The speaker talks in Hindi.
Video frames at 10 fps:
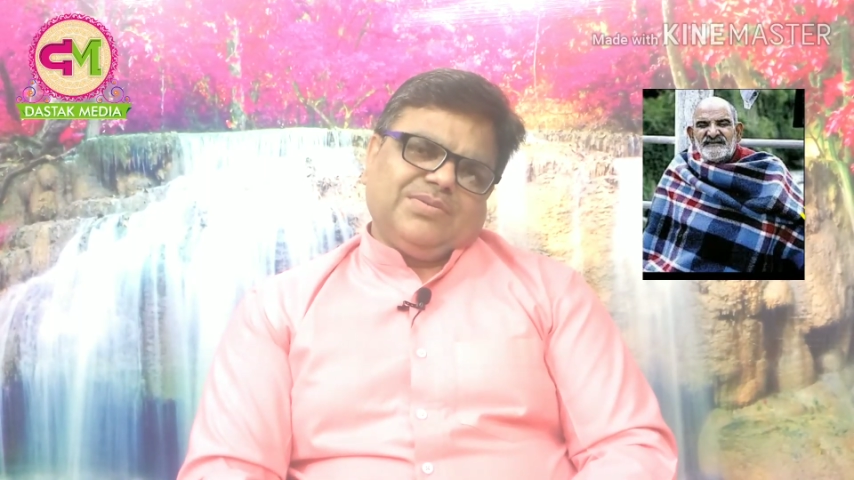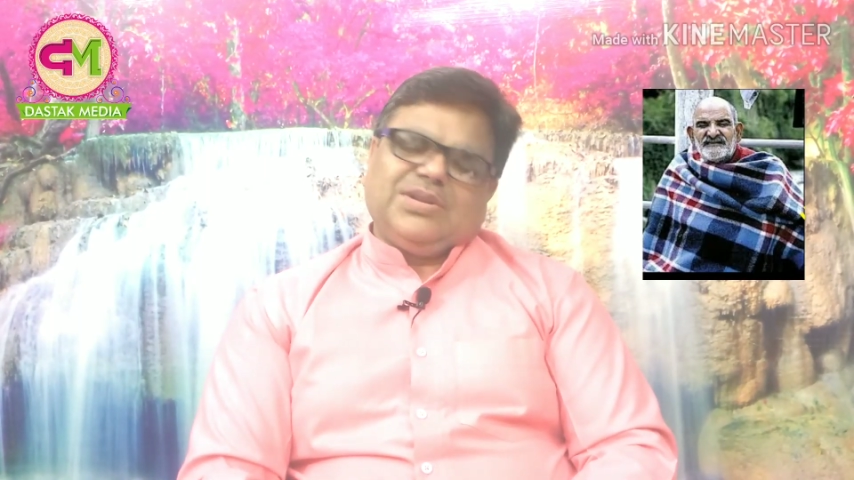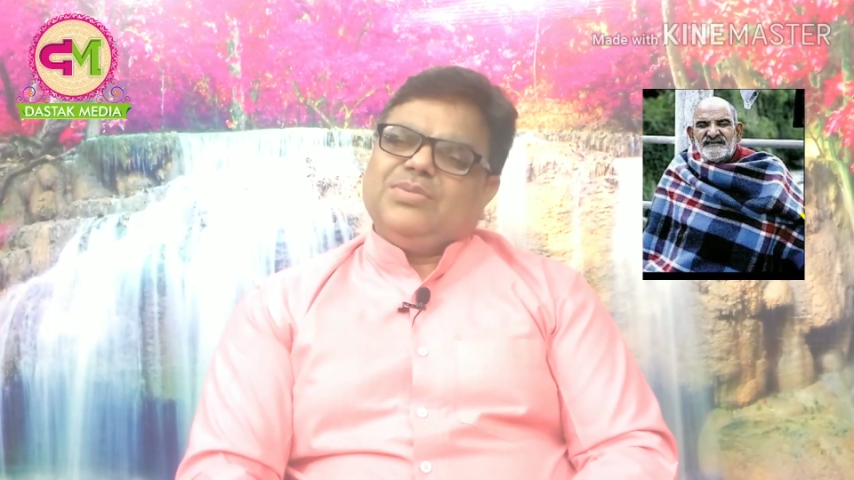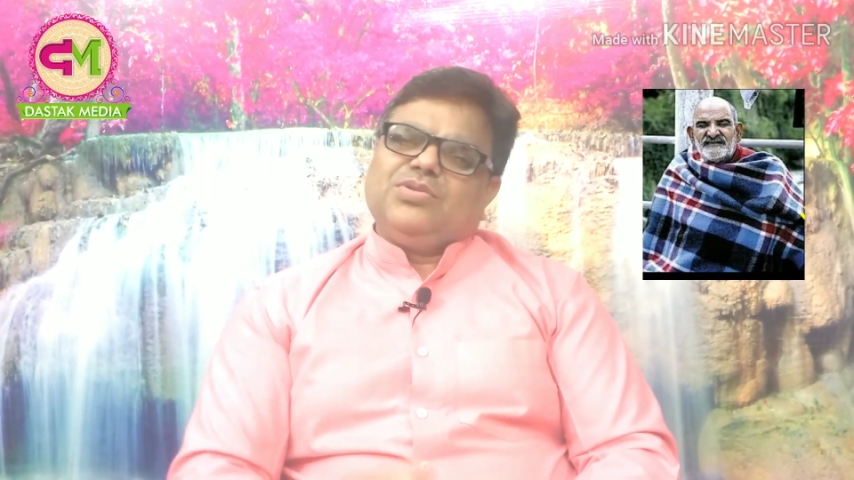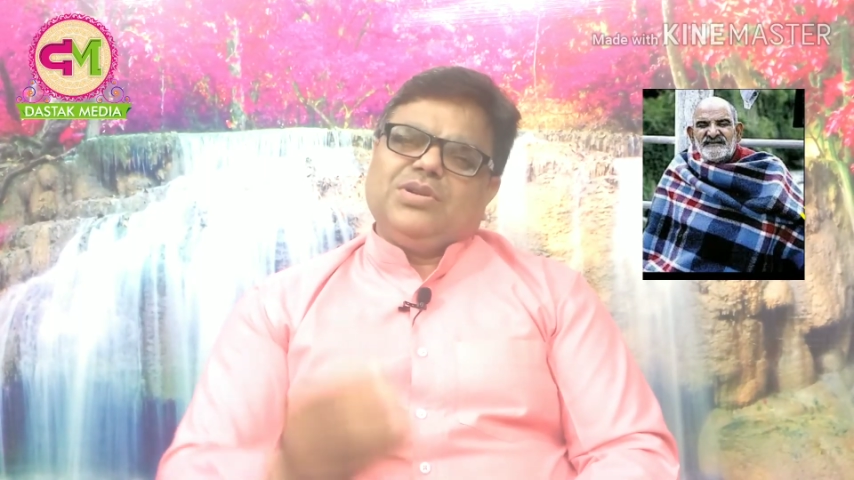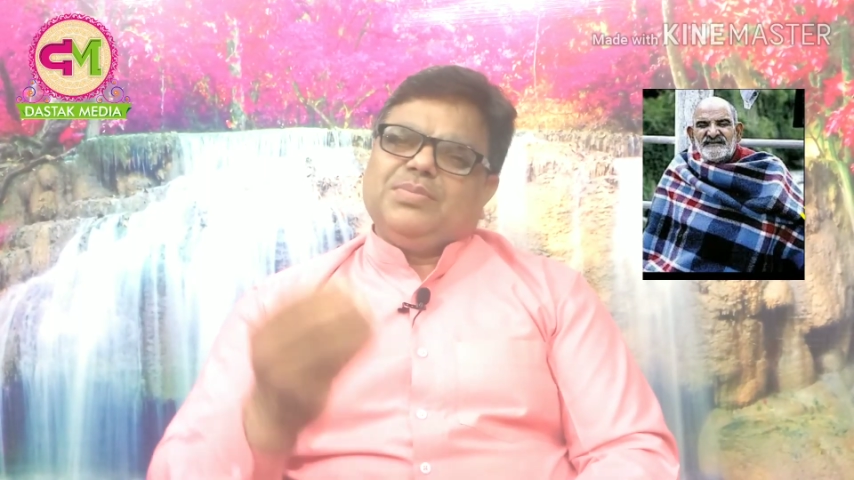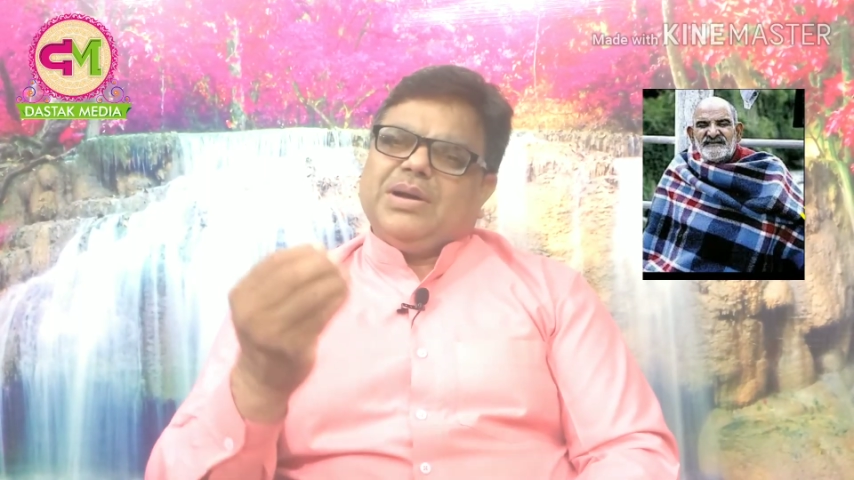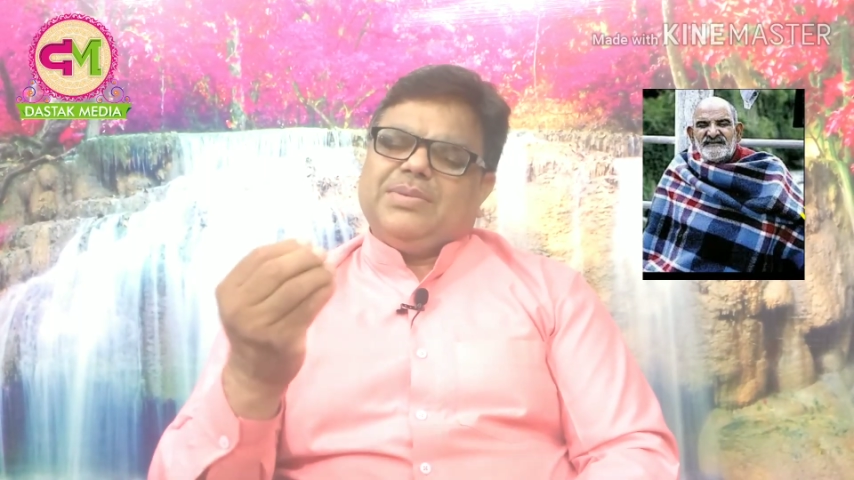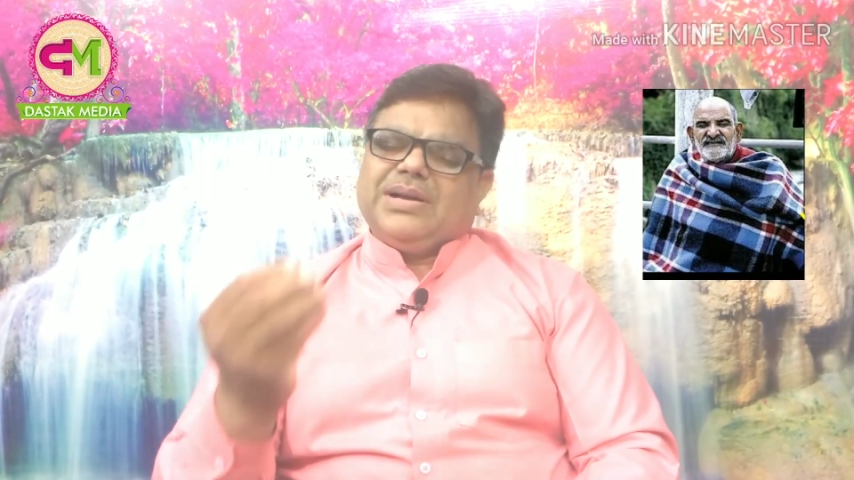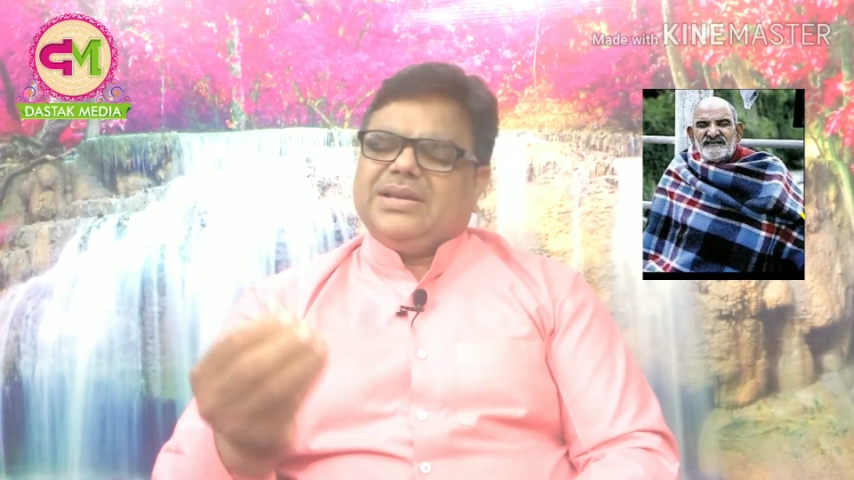जब उन्होंने
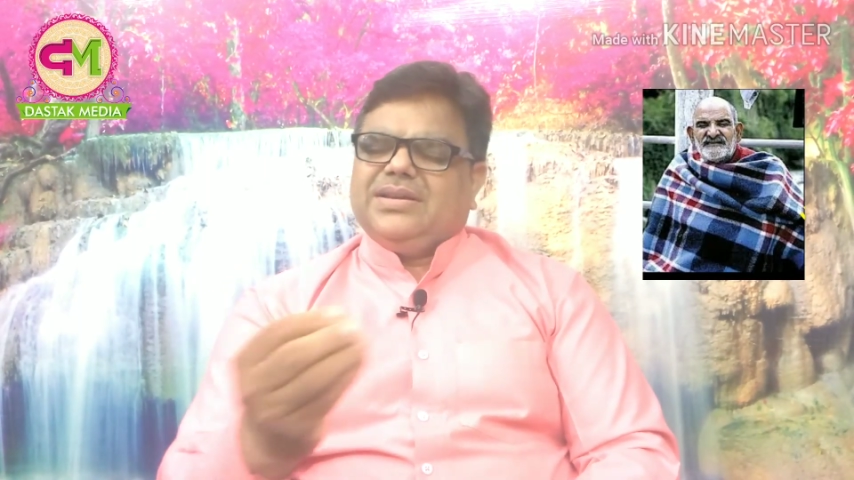बाबा